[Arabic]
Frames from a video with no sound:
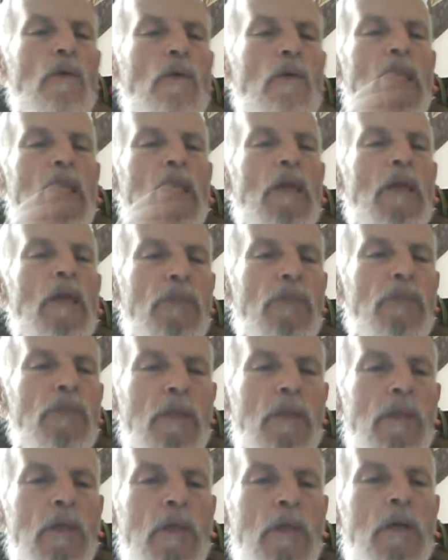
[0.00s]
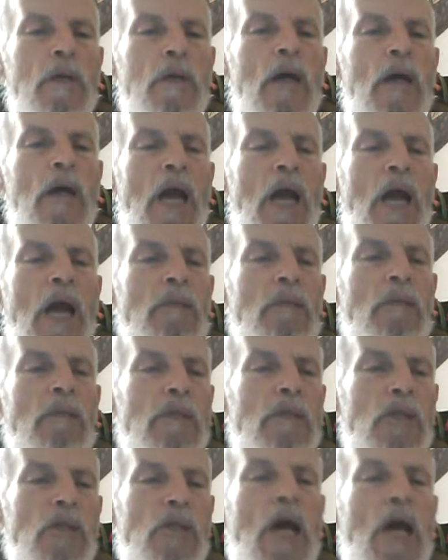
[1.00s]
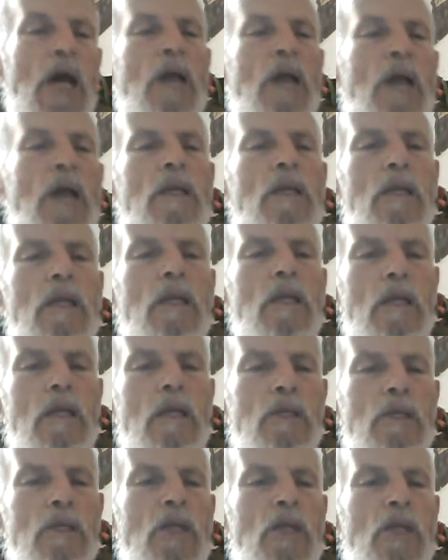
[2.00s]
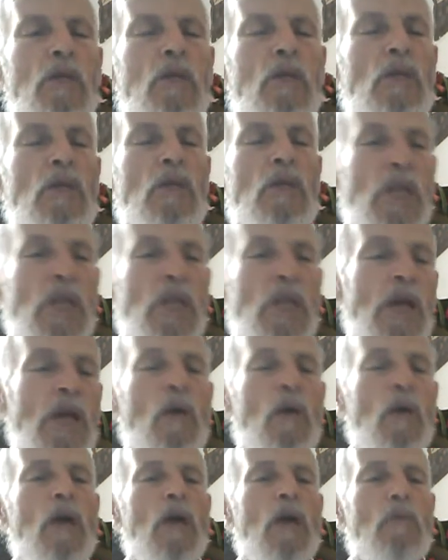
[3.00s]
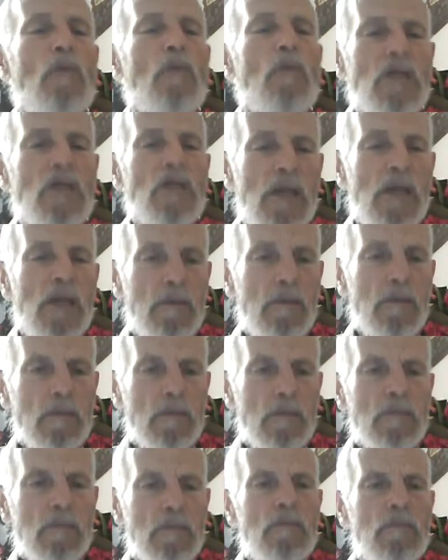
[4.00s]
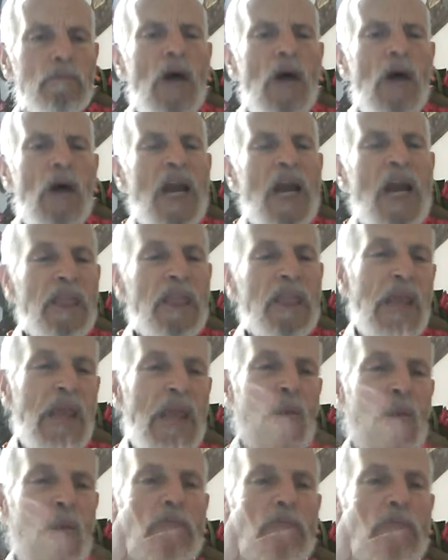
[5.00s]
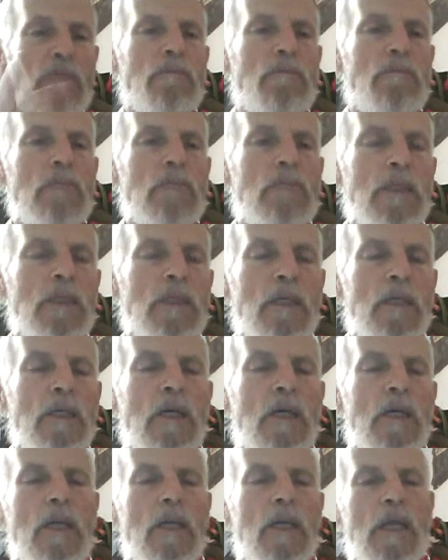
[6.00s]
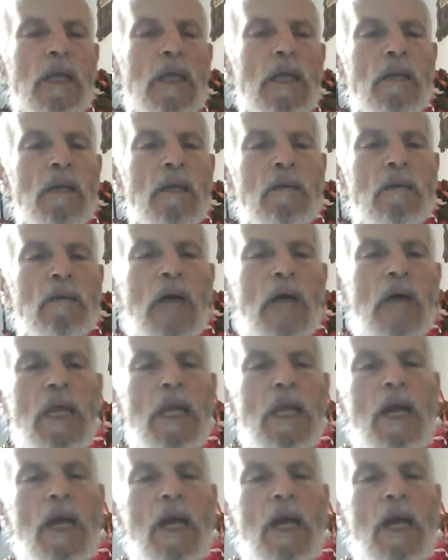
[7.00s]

وإناث عالم الجان جن وجنة وأهل مجر وعلى الدوام إذا أين